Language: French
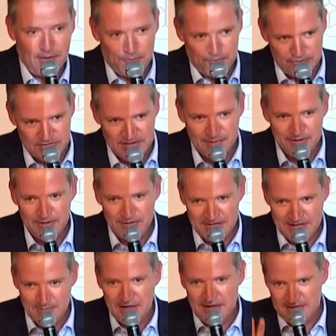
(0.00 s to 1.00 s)
plus à Bayonne
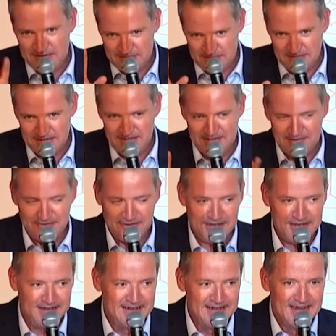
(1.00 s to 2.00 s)
qu'à Biarritz, ça c'est vrai,
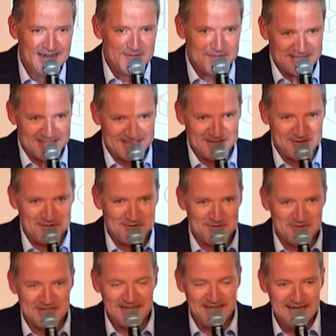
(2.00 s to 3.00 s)
mais ça c'était un autre
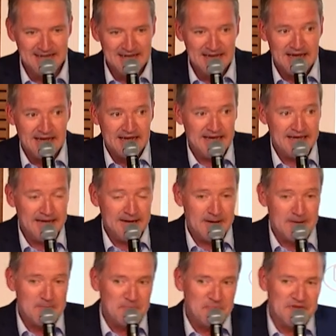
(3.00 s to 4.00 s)
sujet. Et,
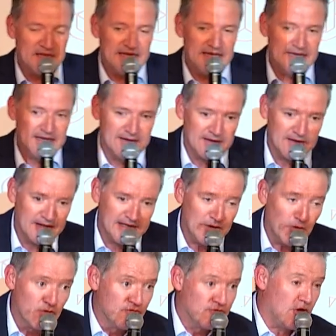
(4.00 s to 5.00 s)
euh, et, euh, et, on
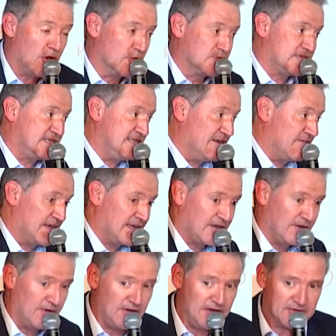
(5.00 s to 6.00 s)
le voit aussi avec
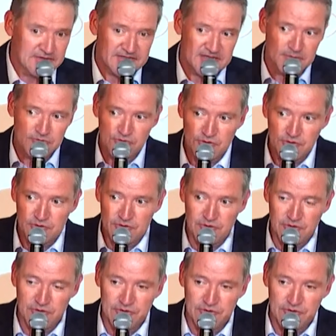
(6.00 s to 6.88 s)
euh, l'ensemble donc de,